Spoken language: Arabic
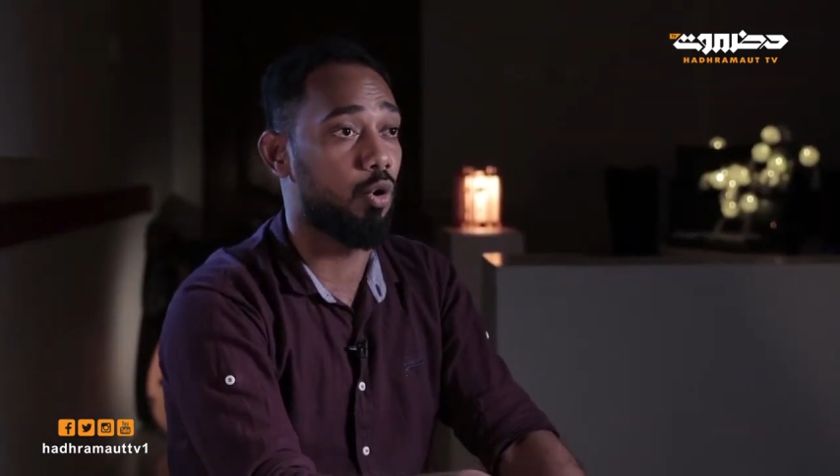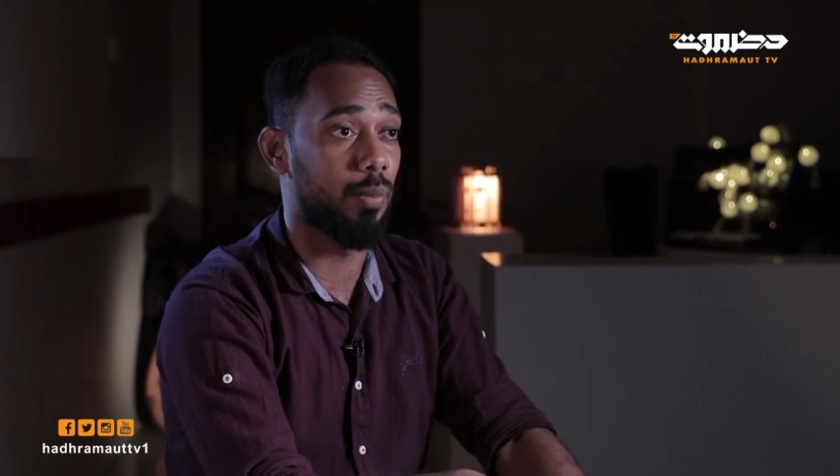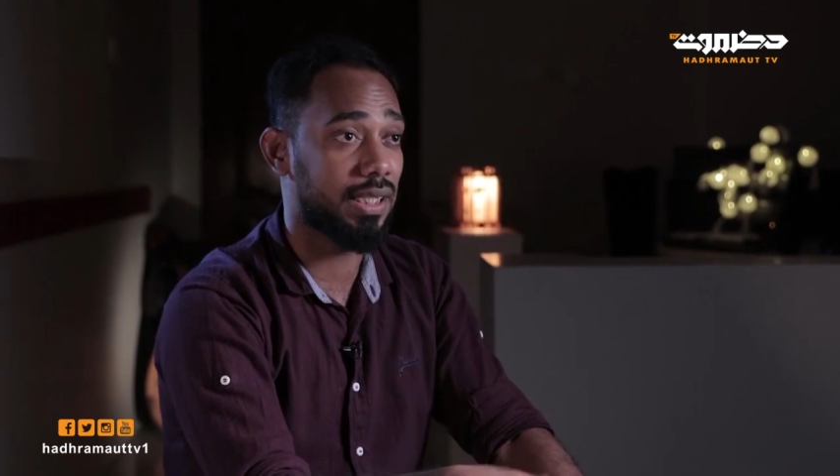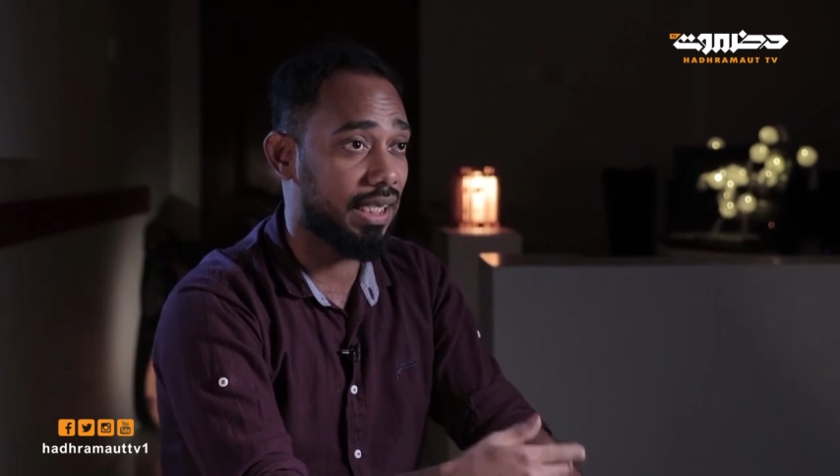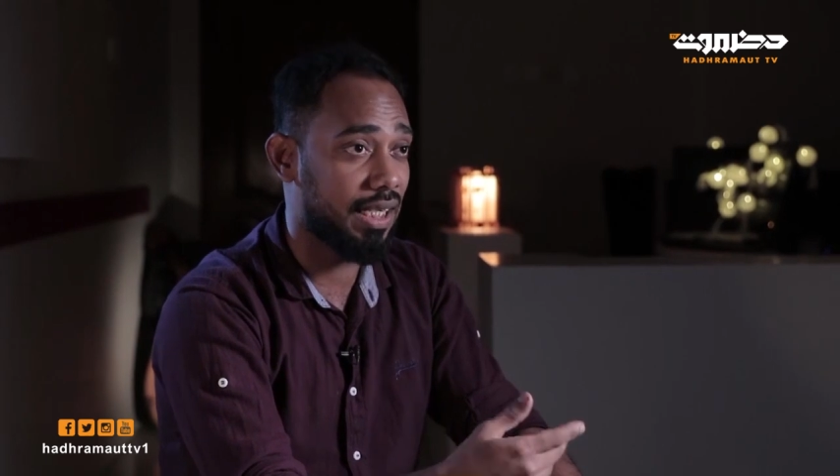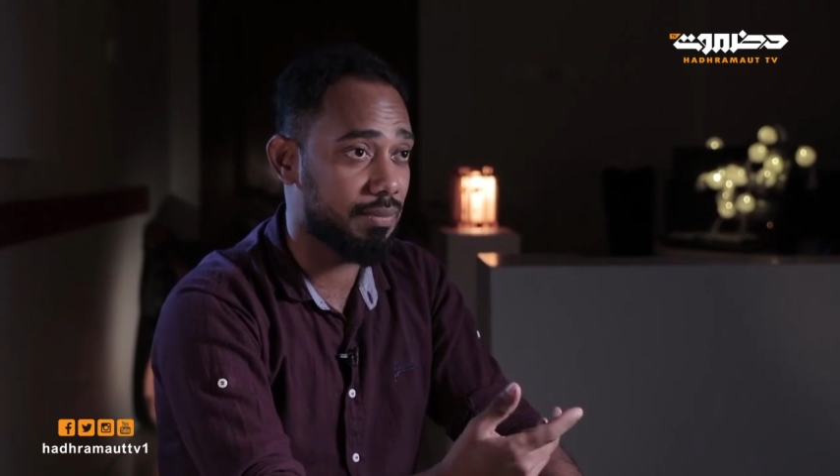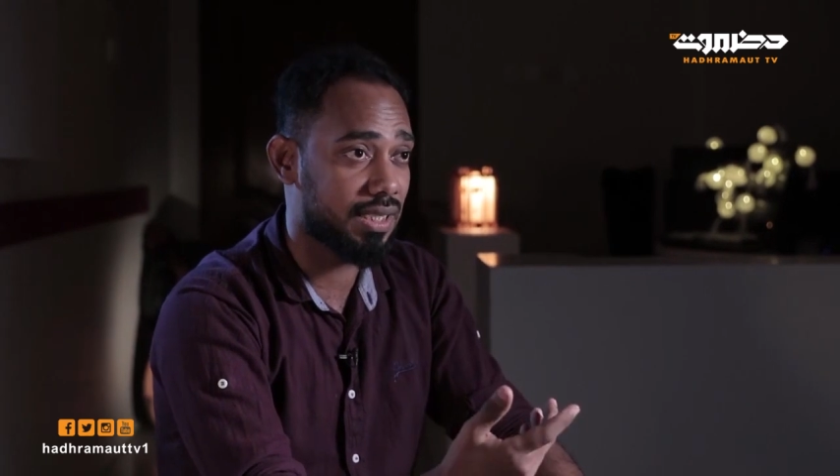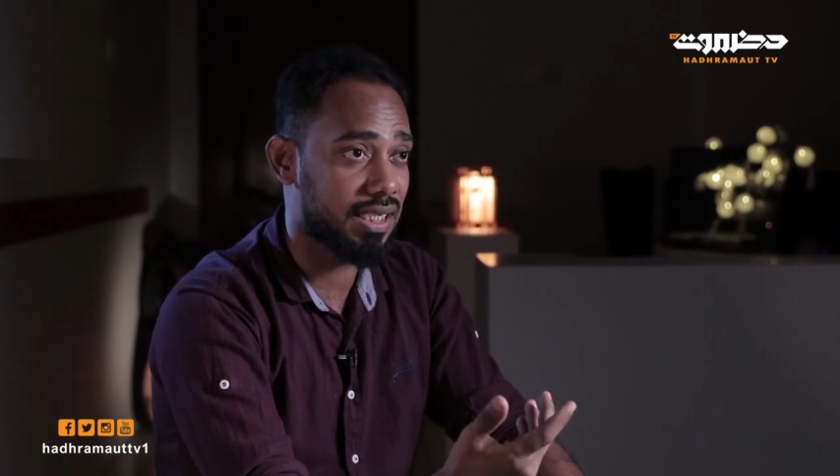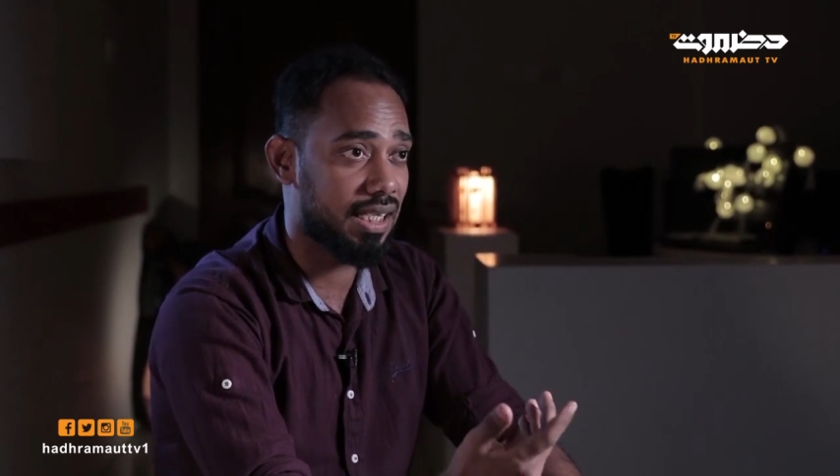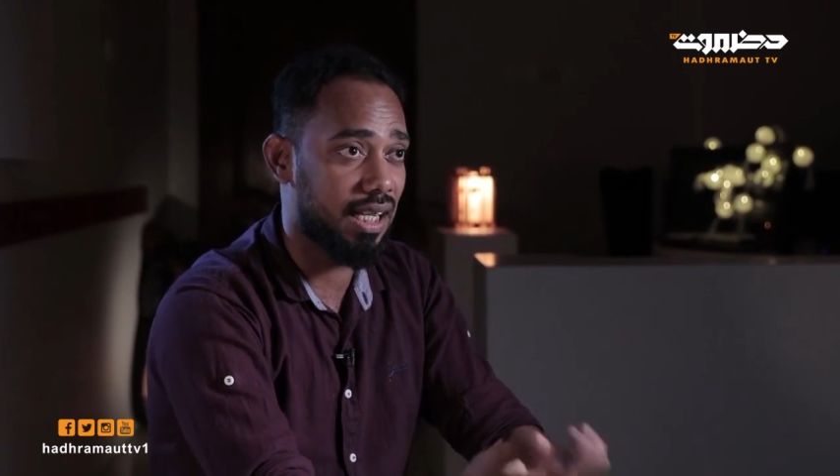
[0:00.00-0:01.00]
وما تعلمت
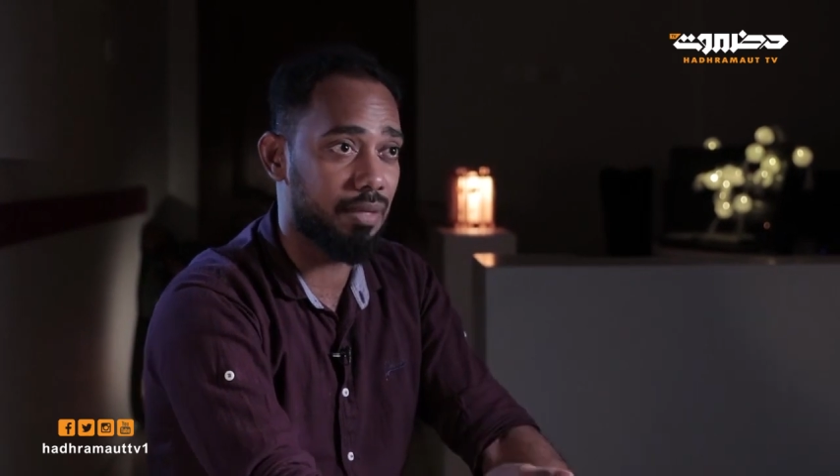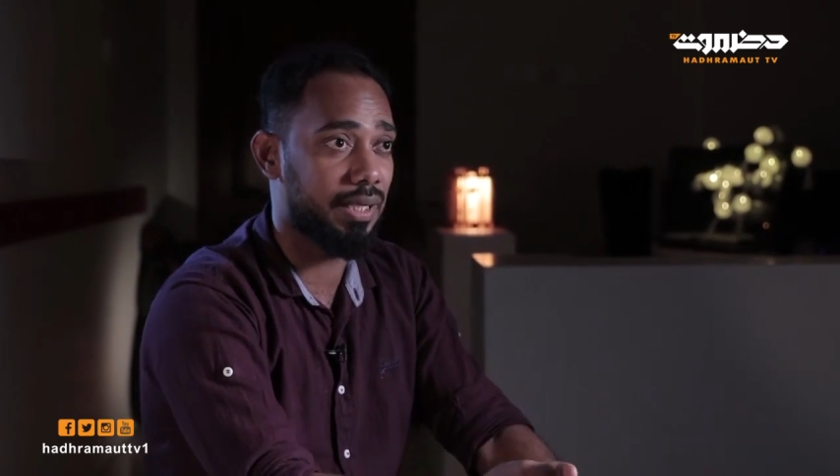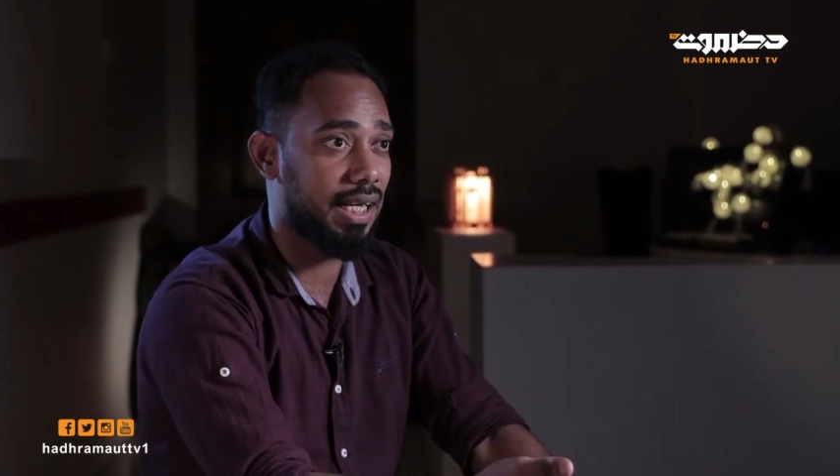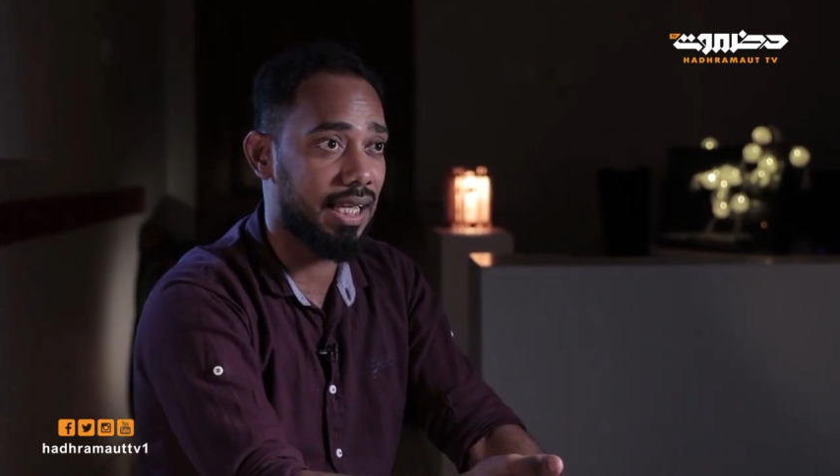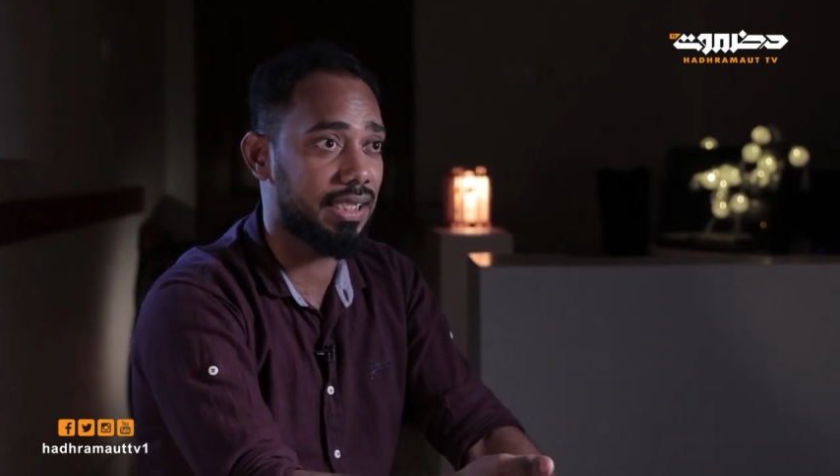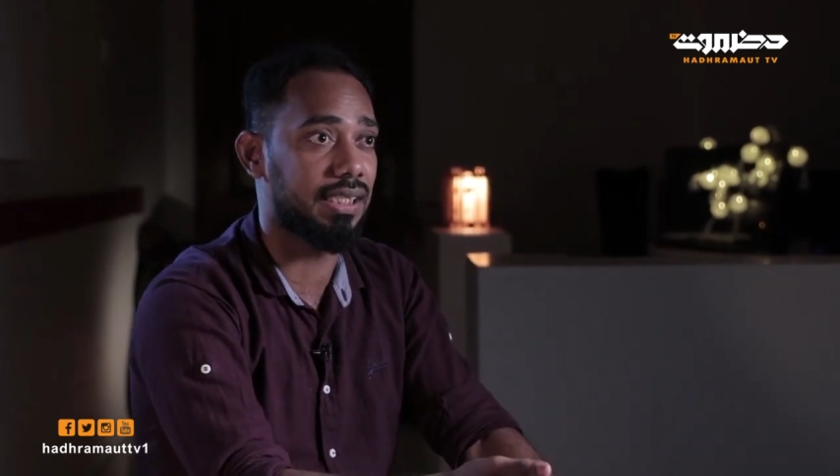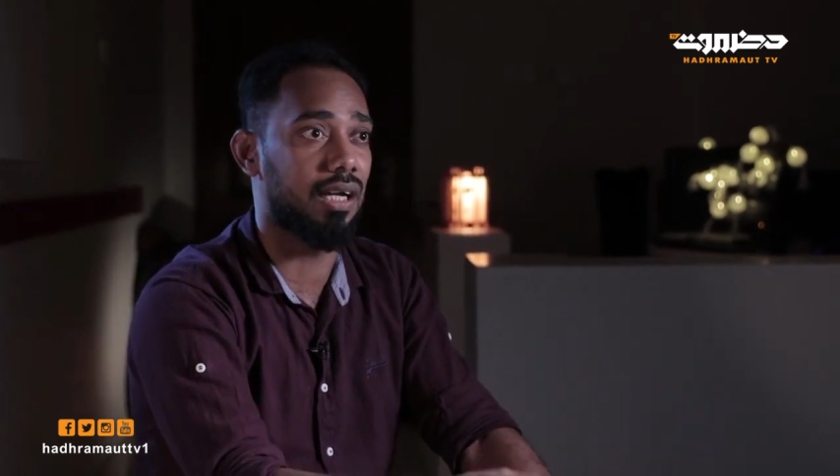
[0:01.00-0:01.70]
الصناعة من أحد